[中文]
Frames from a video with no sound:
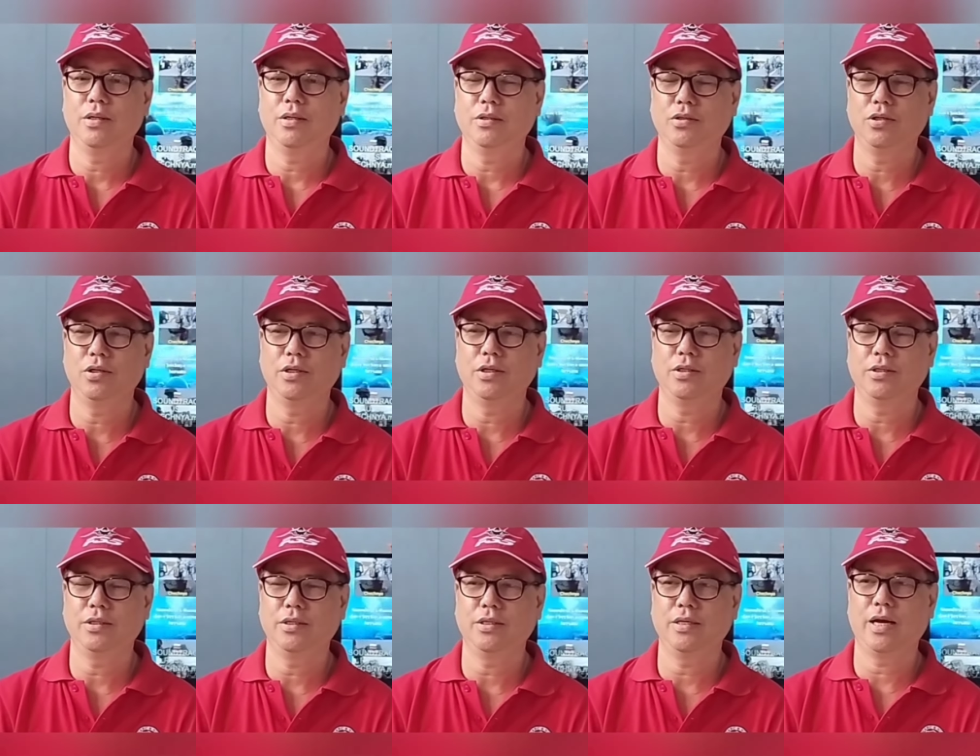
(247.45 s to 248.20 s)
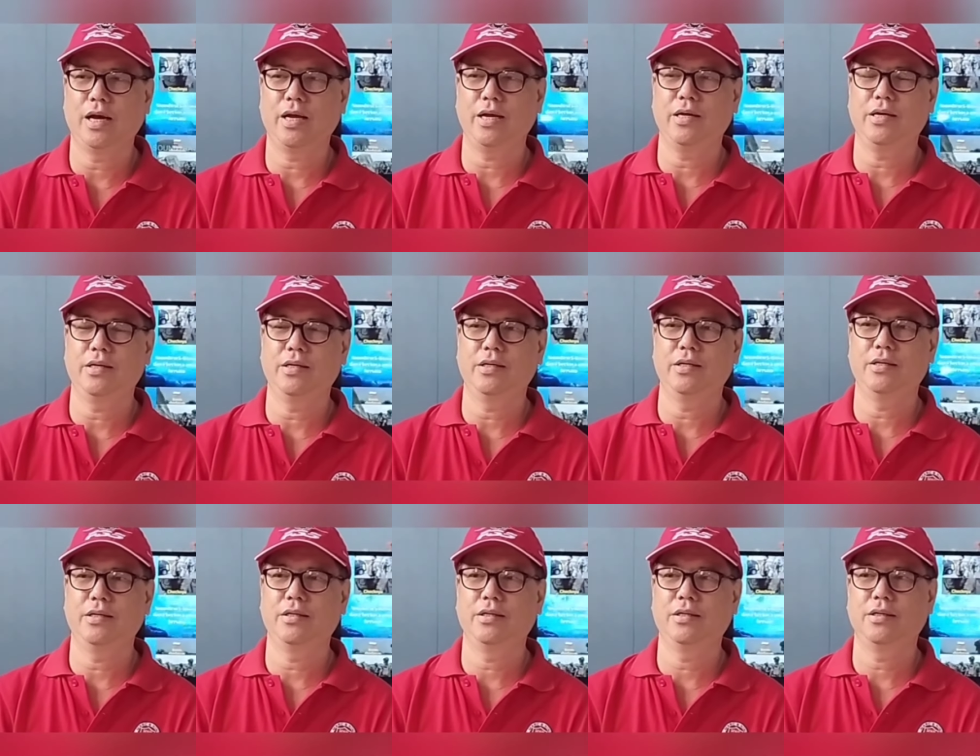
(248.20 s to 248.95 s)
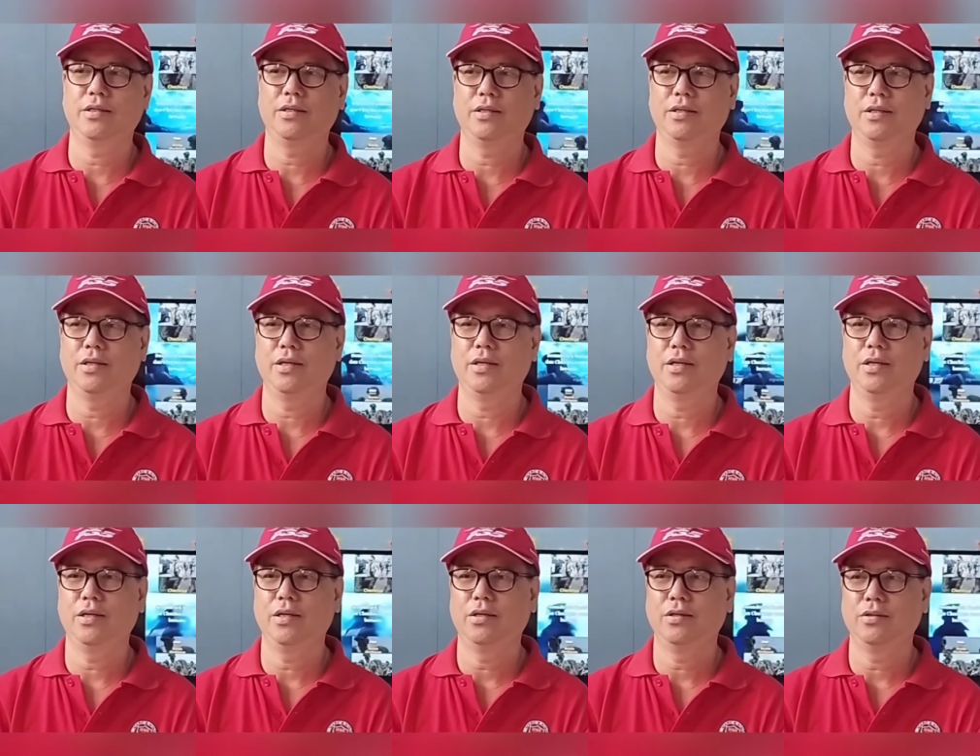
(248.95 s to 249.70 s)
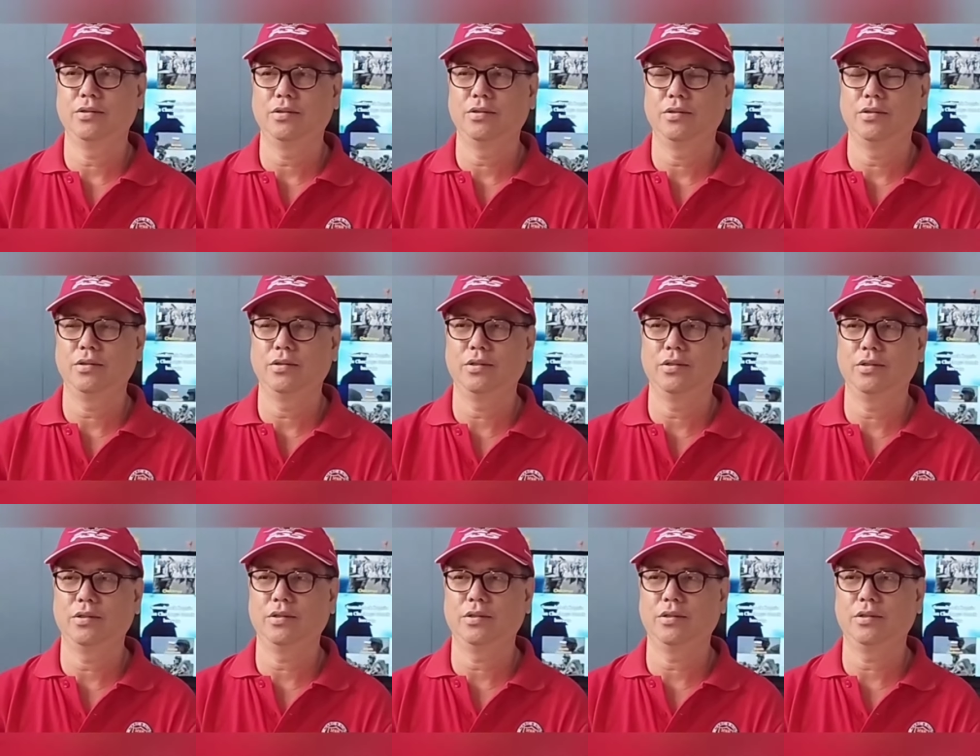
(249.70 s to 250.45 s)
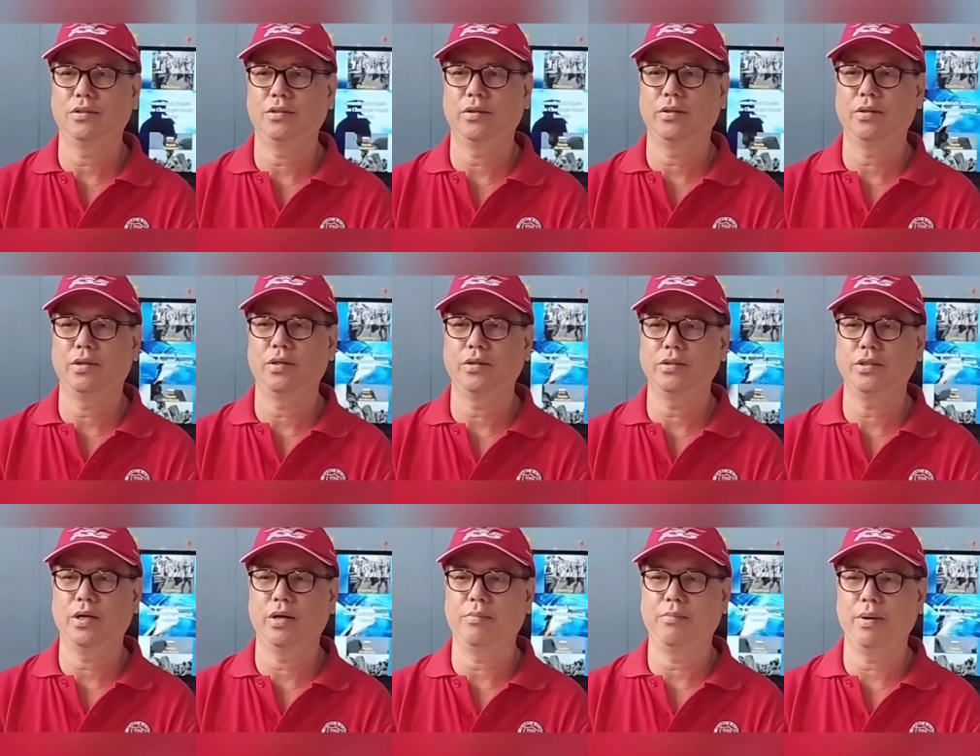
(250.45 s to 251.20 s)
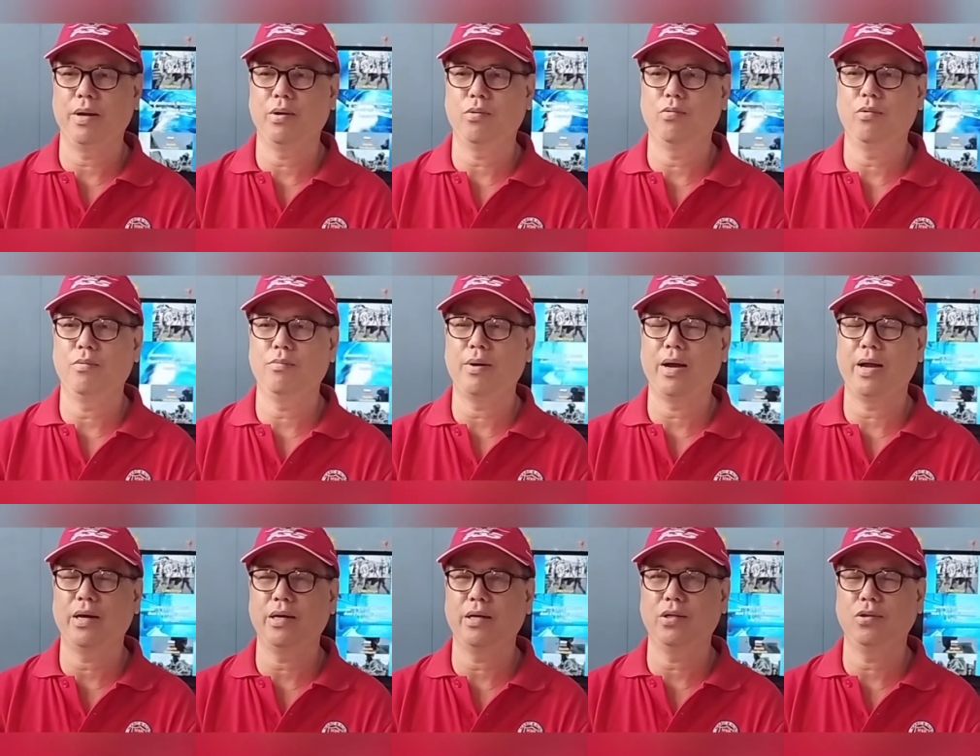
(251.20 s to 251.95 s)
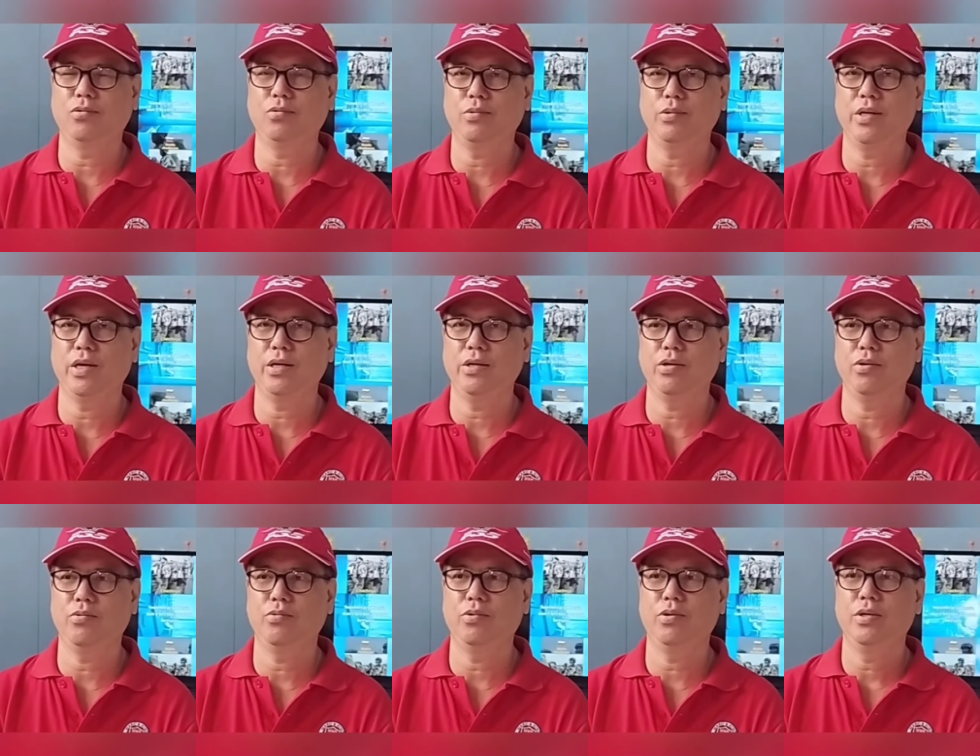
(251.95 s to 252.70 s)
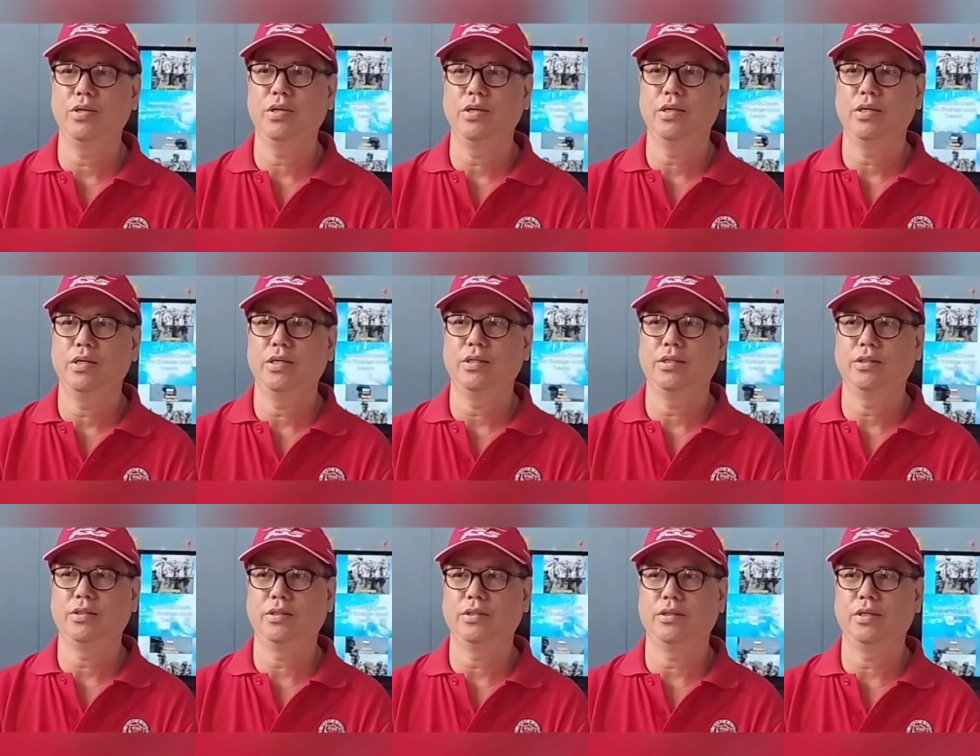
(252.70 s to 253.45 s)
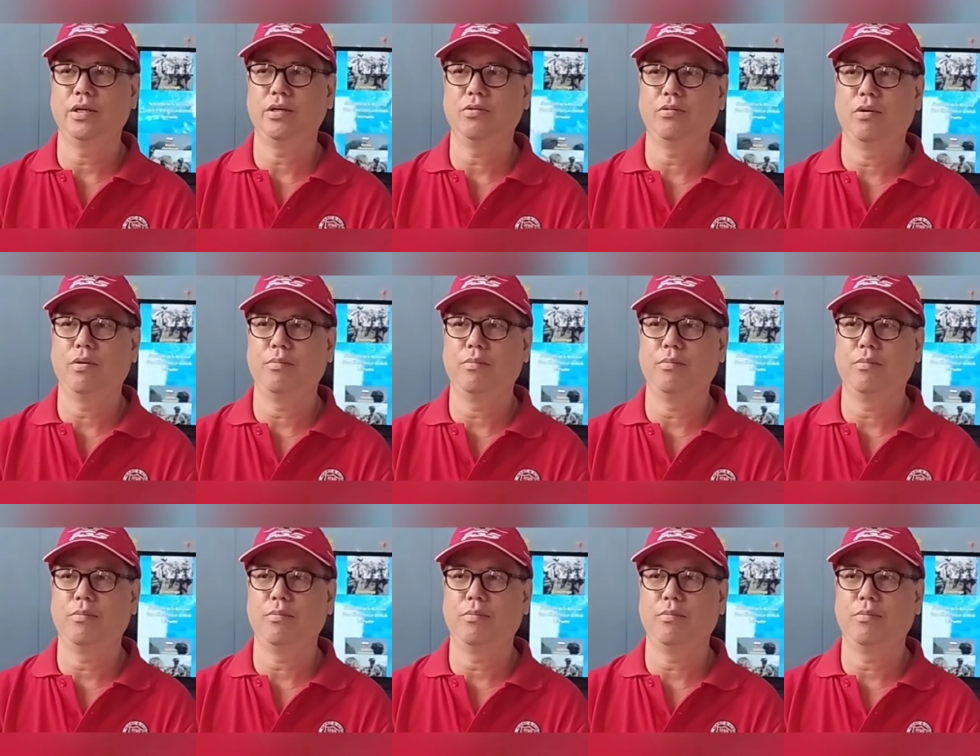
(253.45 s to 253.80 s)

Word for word: 现在在乌东战争这个部分，就是北顿涅斯克的战争。